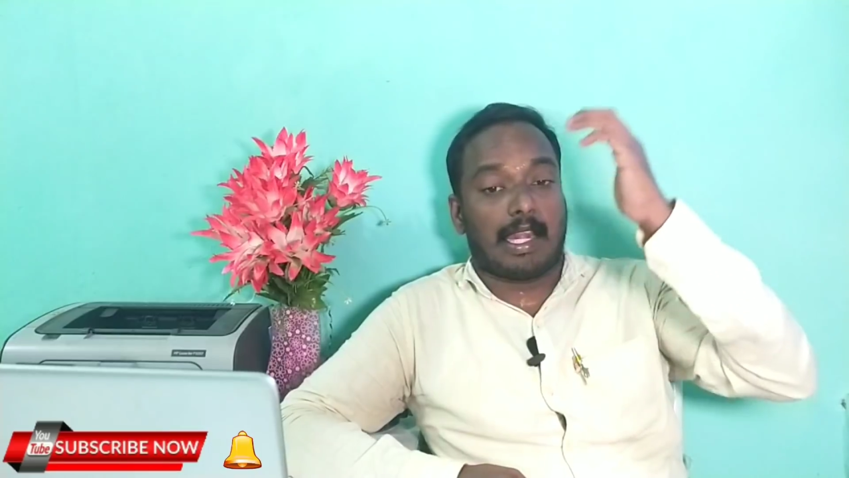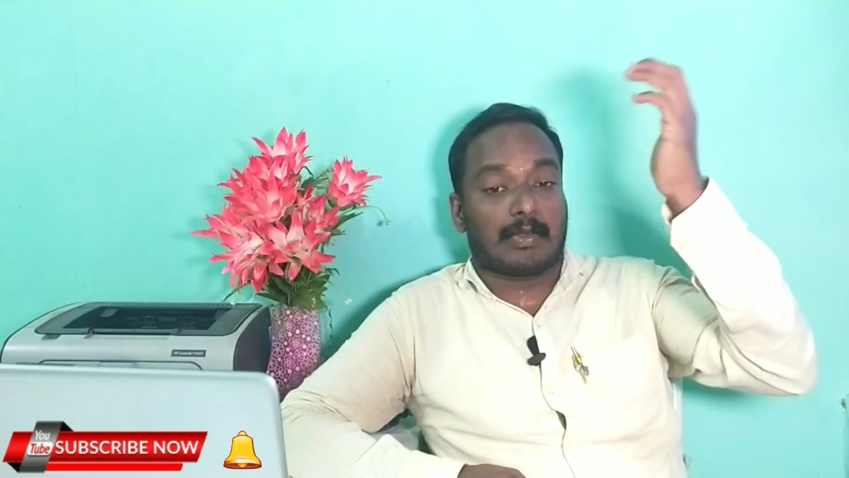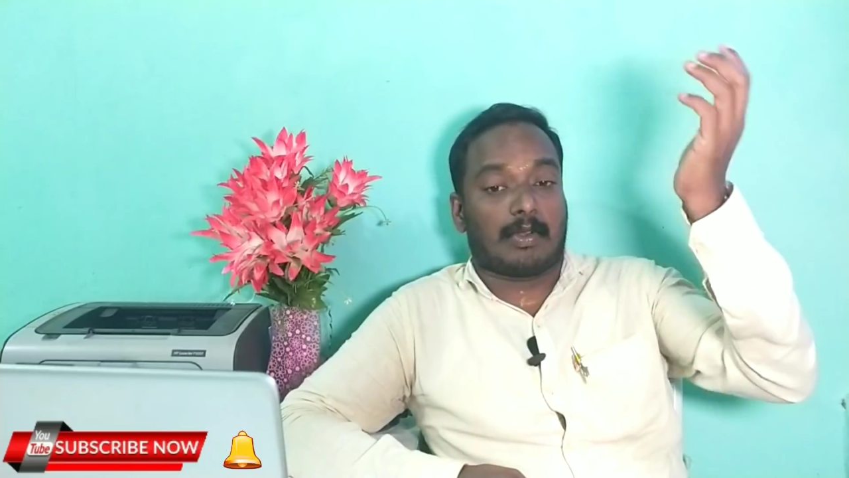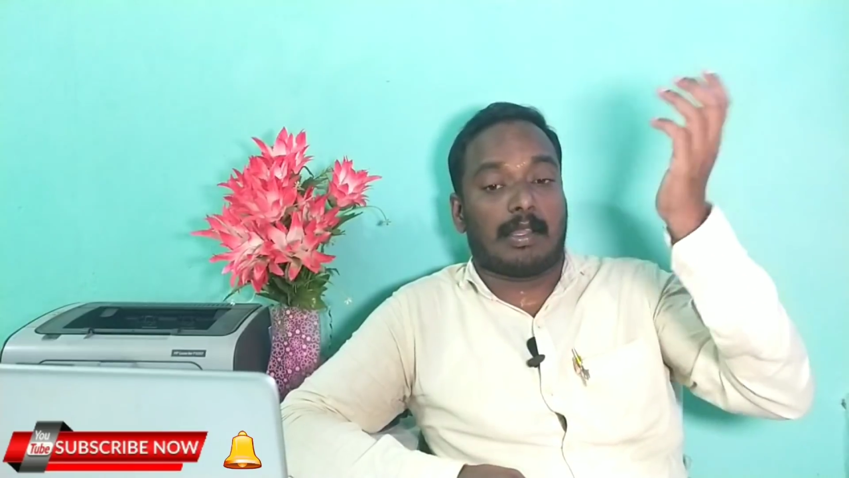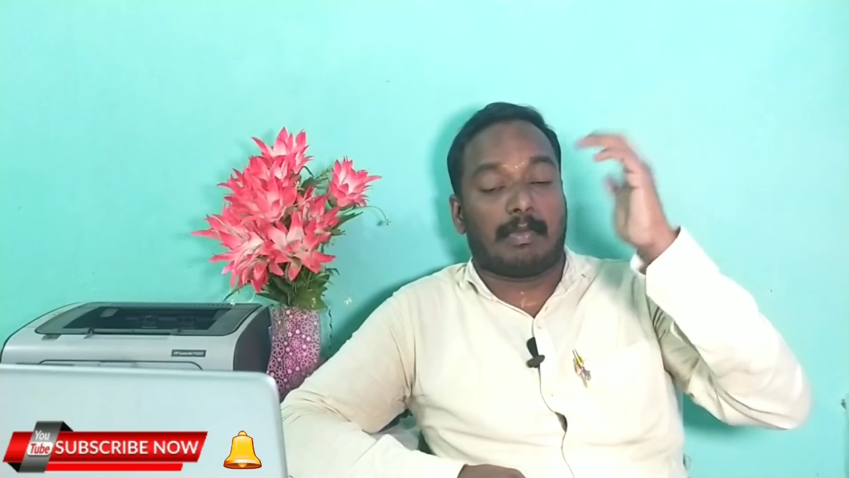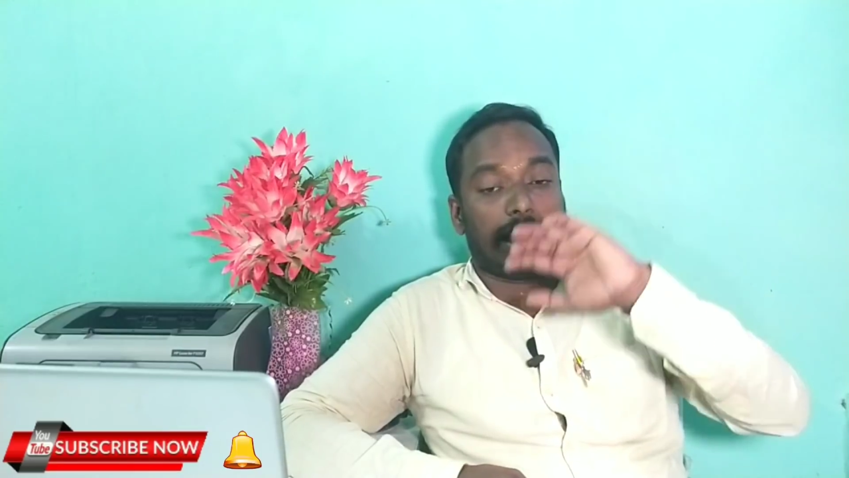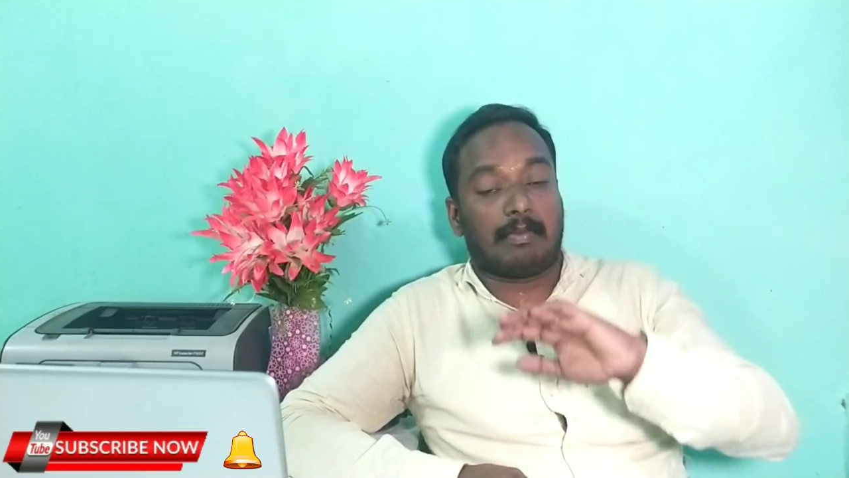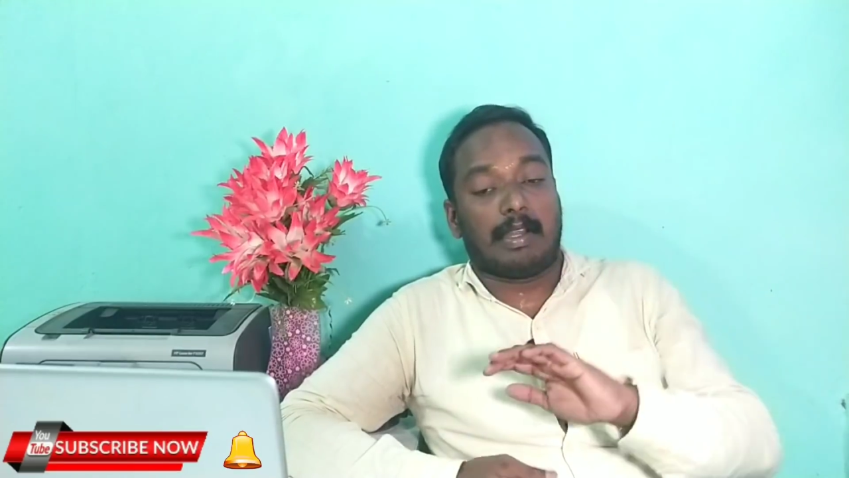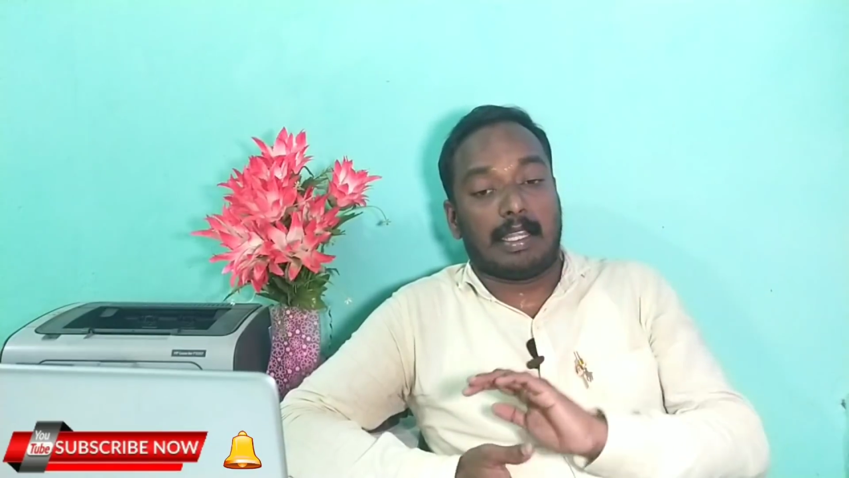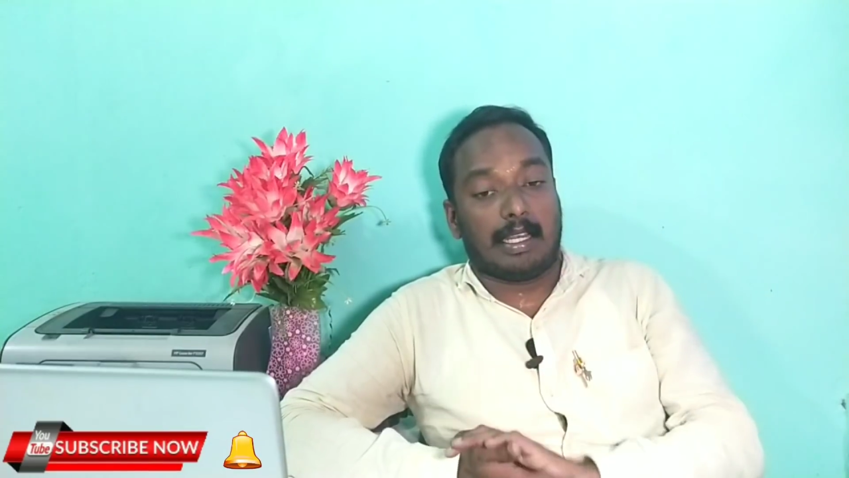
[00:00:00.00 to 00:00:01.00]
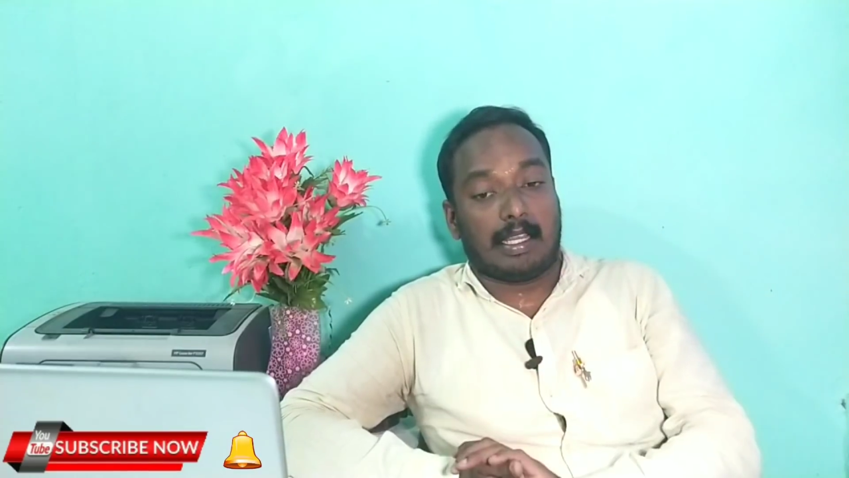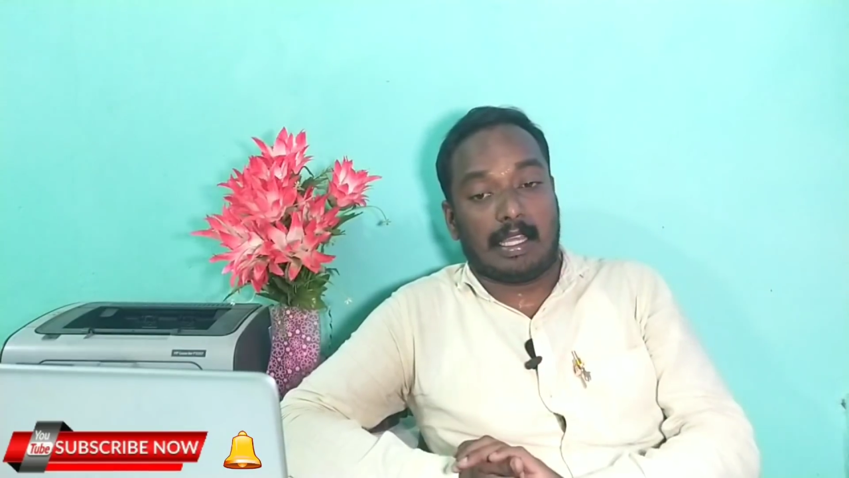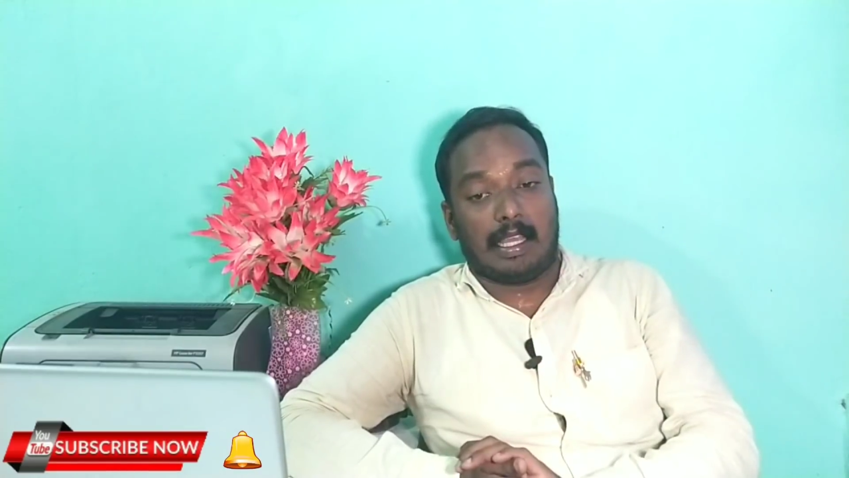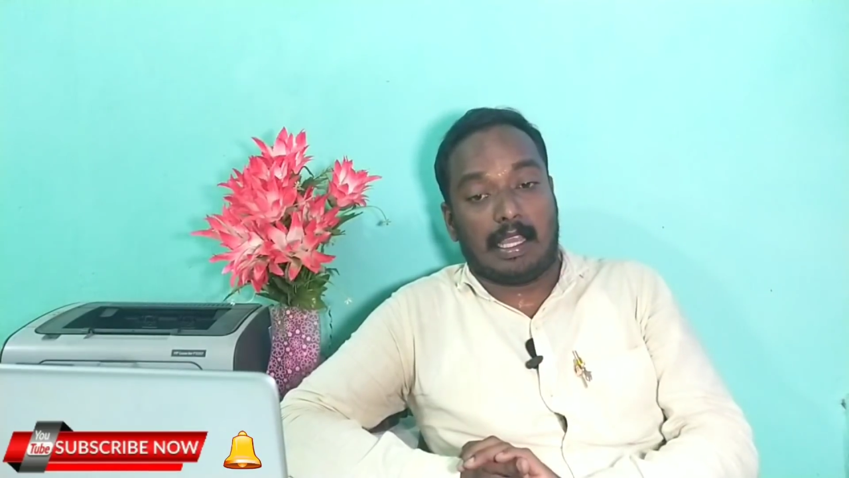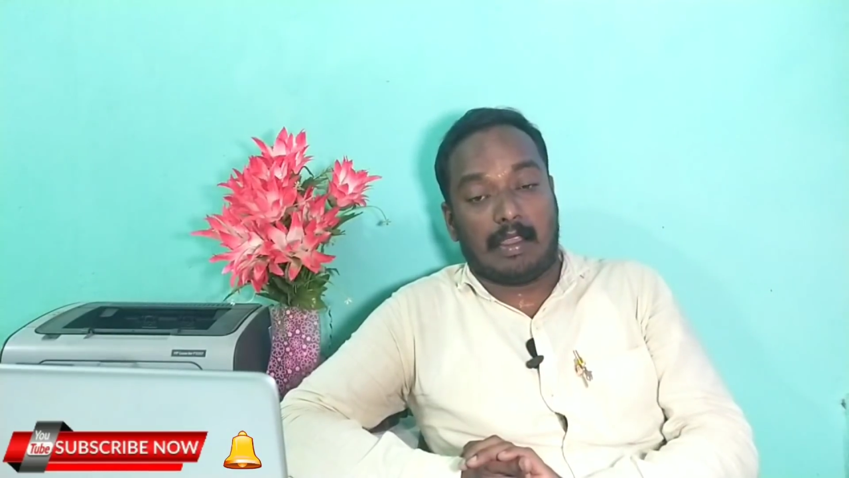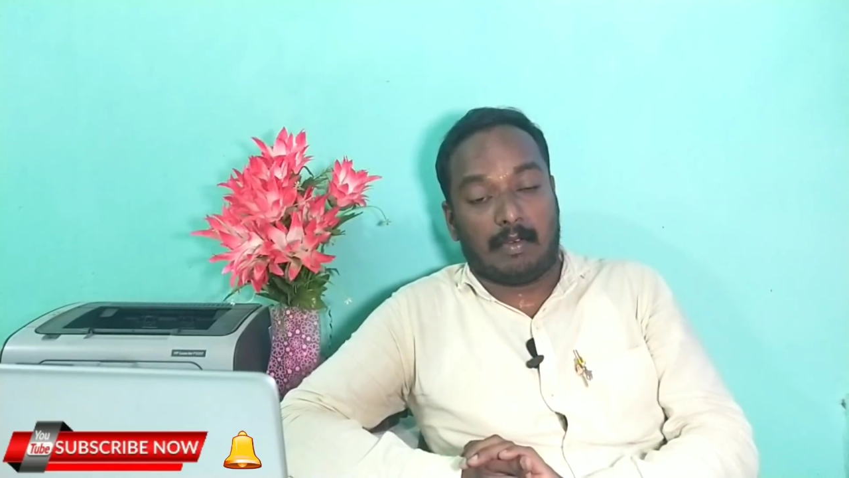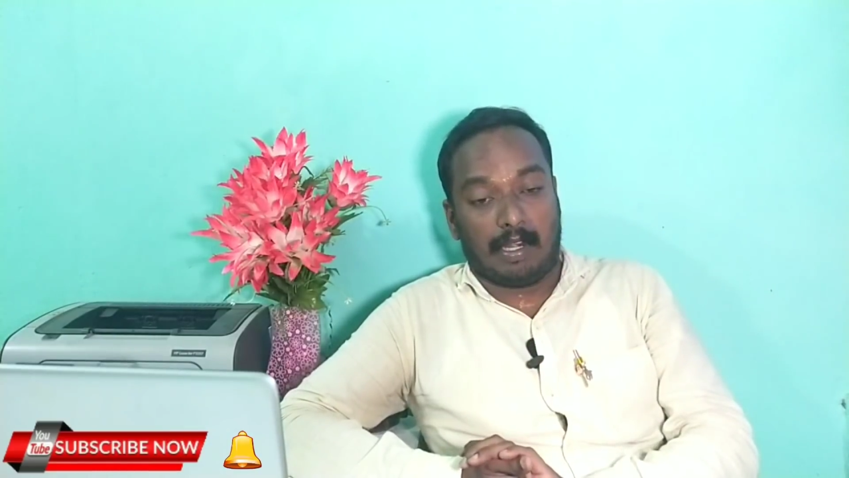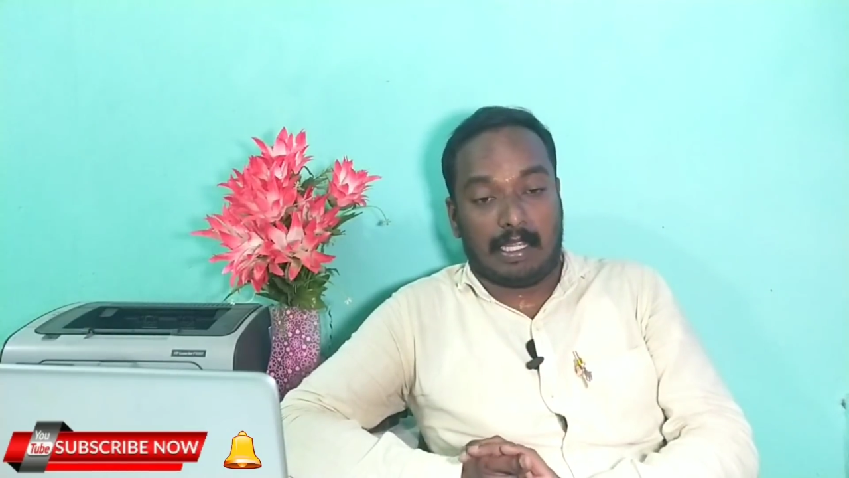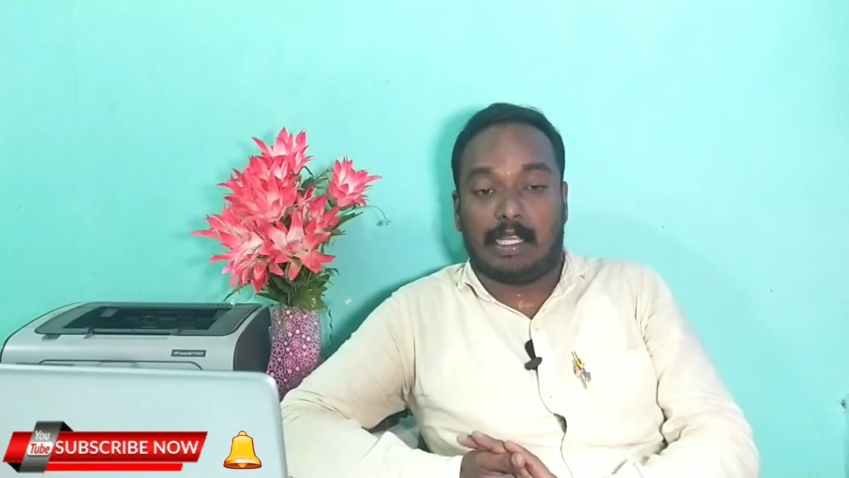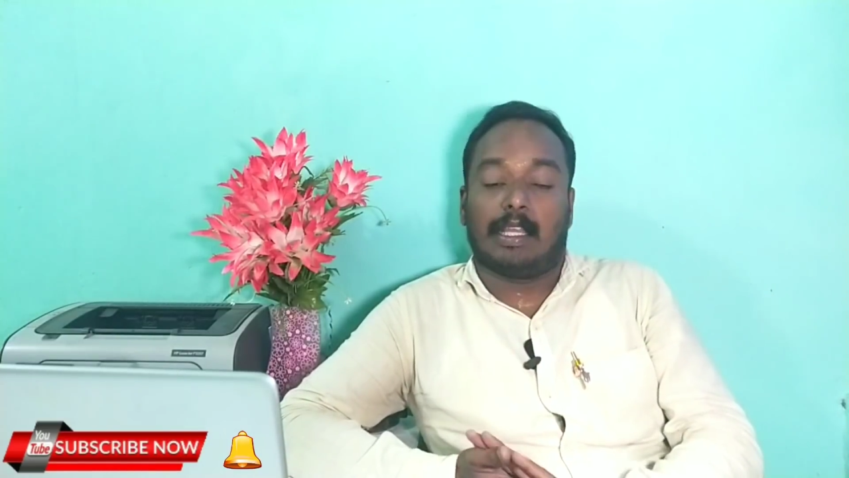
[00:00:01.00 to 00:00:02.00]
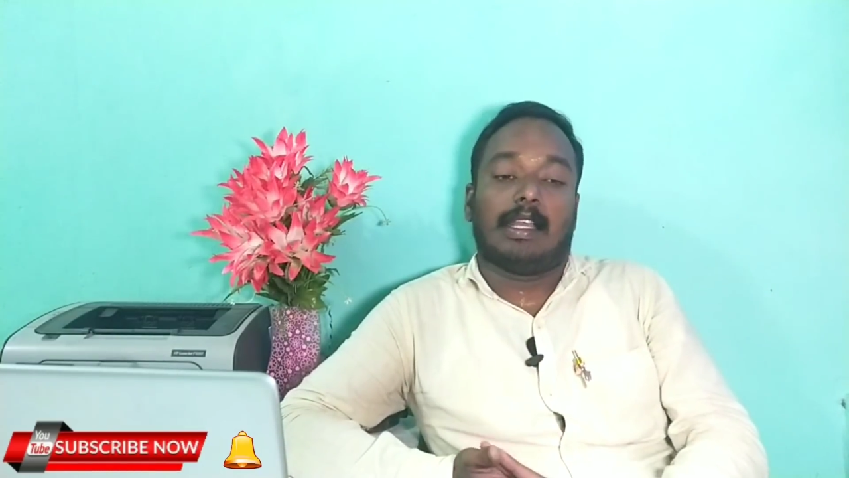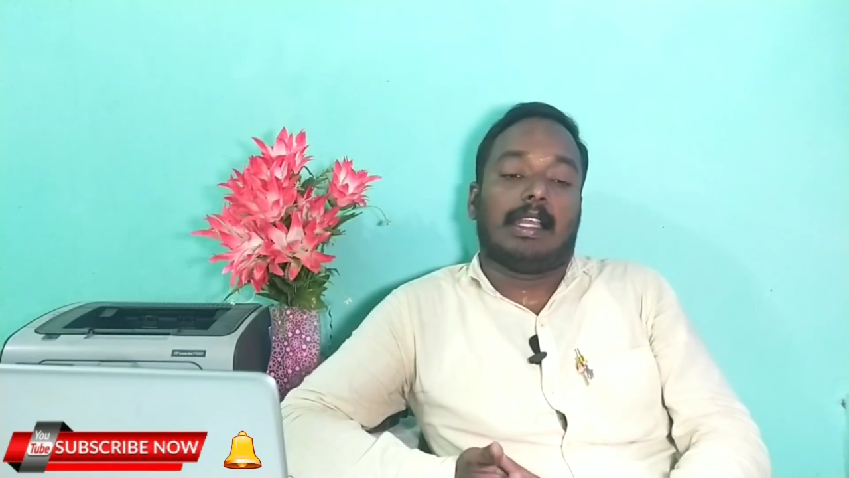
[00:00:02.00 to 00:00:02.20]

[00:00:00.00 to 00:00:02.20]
மேலே சொன்ன படிப்புகள் இருக்க உங்களுக்கு